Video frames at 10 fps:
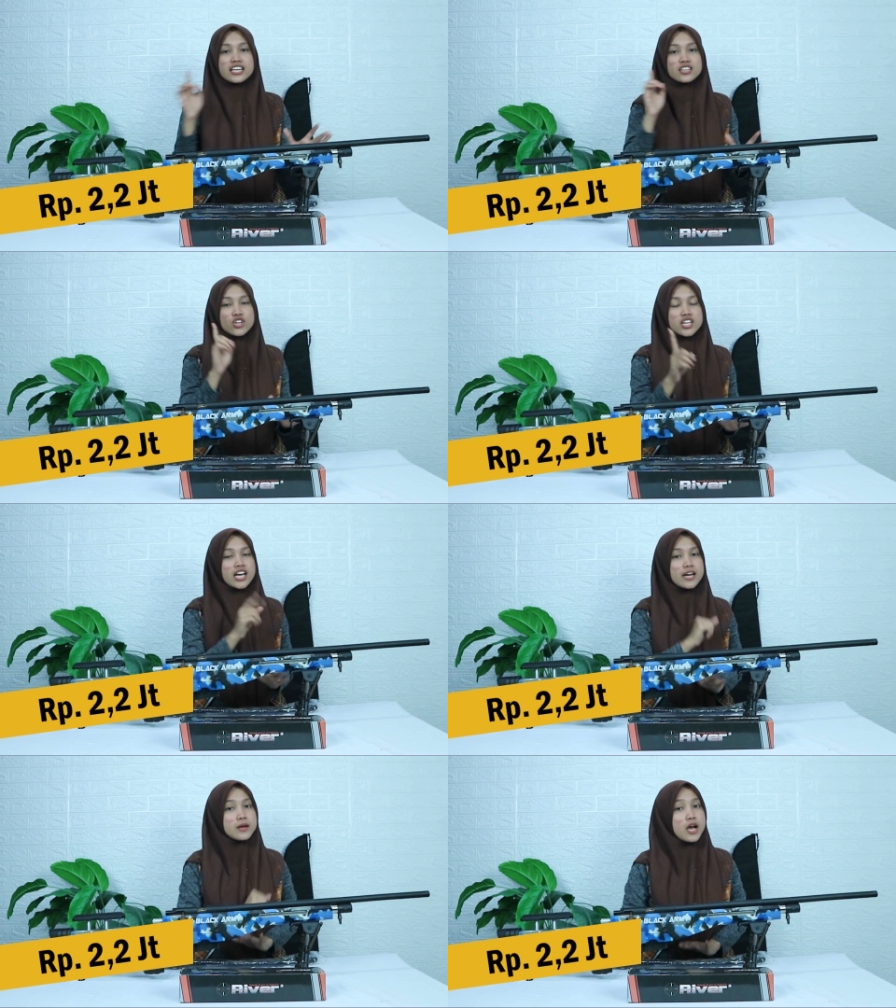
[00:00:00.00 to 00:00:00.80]
tentunya
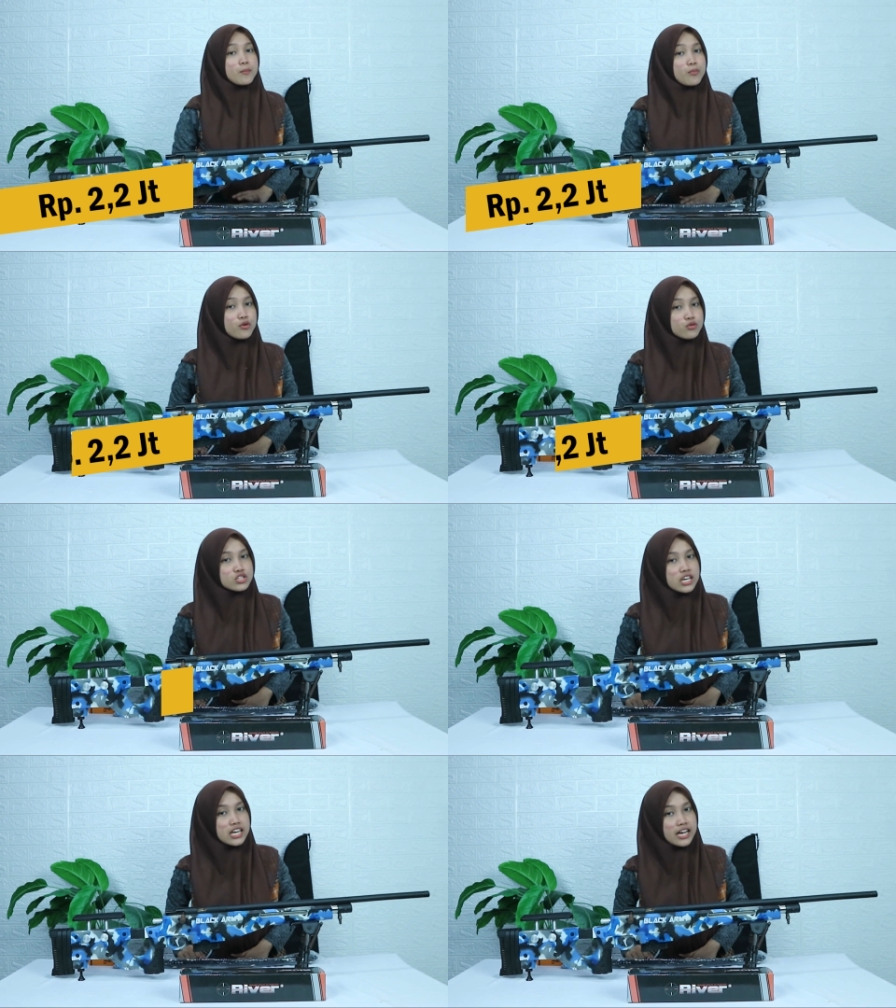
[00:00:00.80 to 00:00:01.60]
dengan
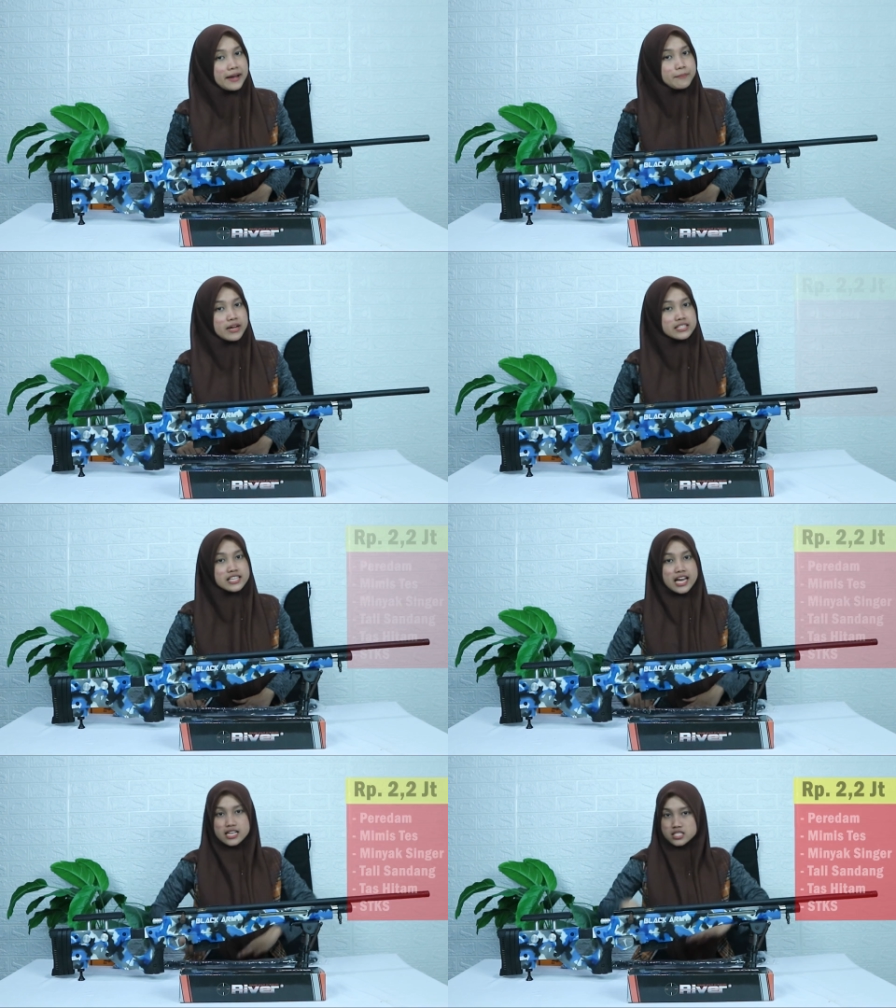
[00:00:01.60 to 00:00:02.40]
bonus
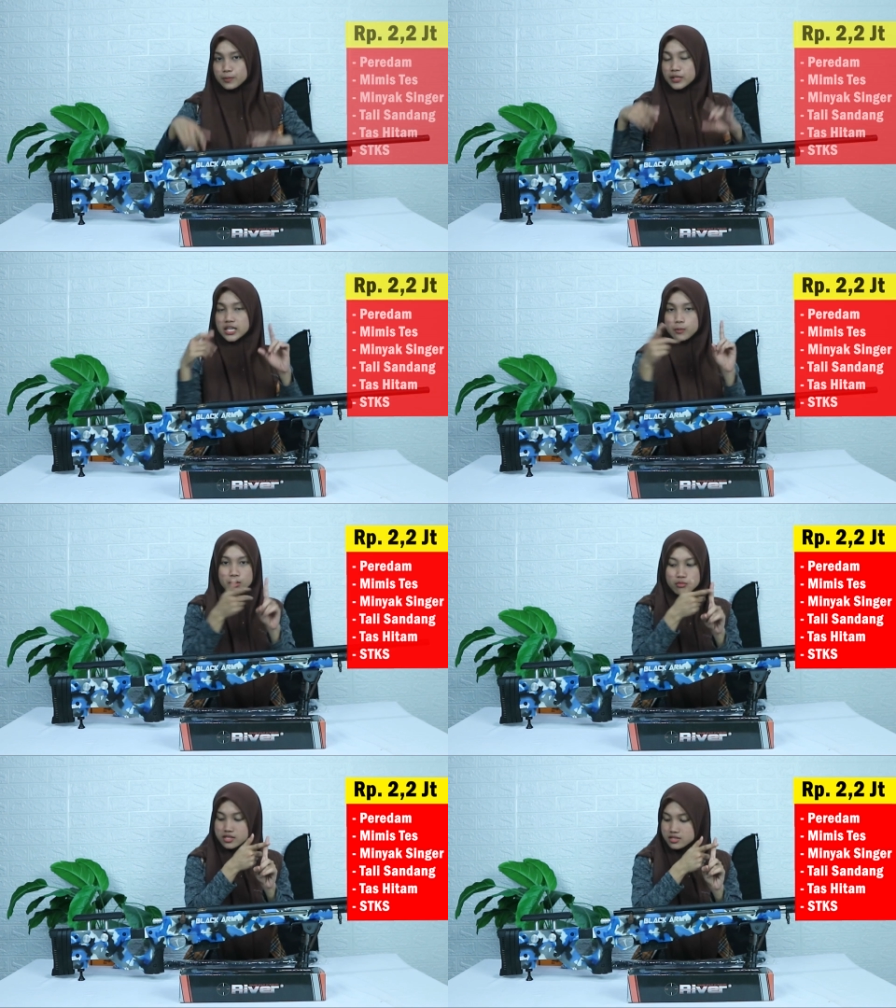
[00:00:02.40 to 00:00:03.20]
kelengkapannya seperti
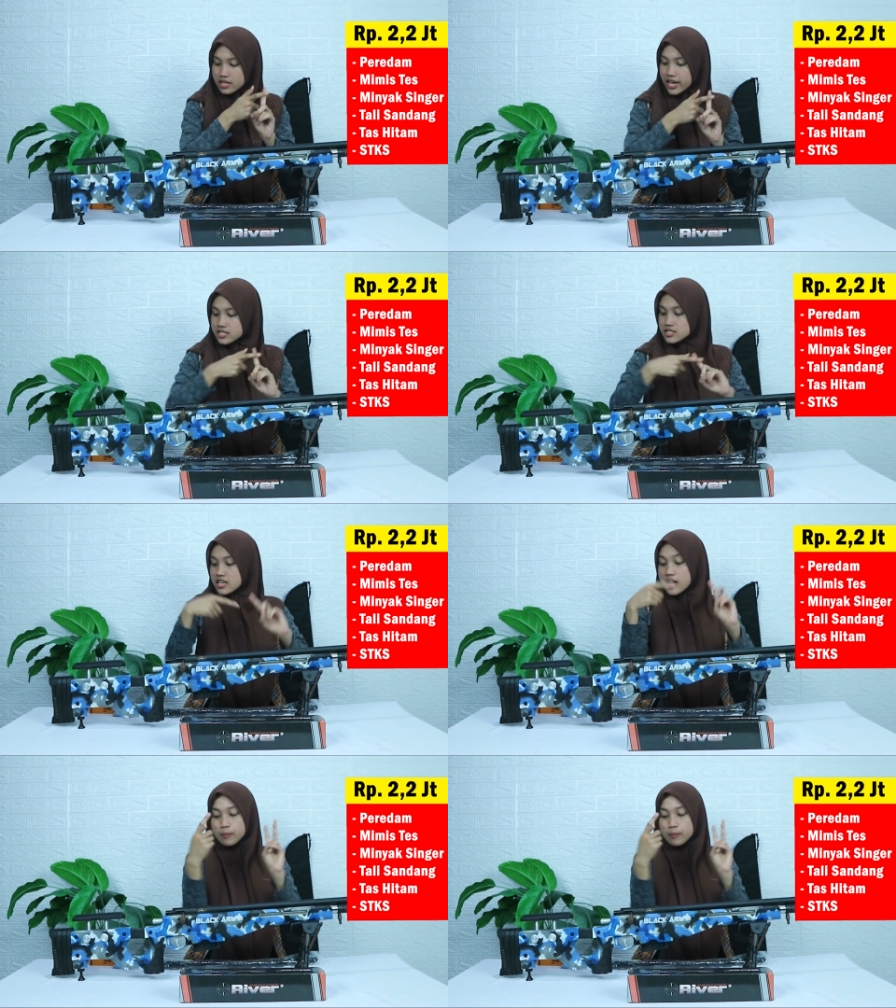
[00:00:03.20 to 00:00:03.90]
mimis tes,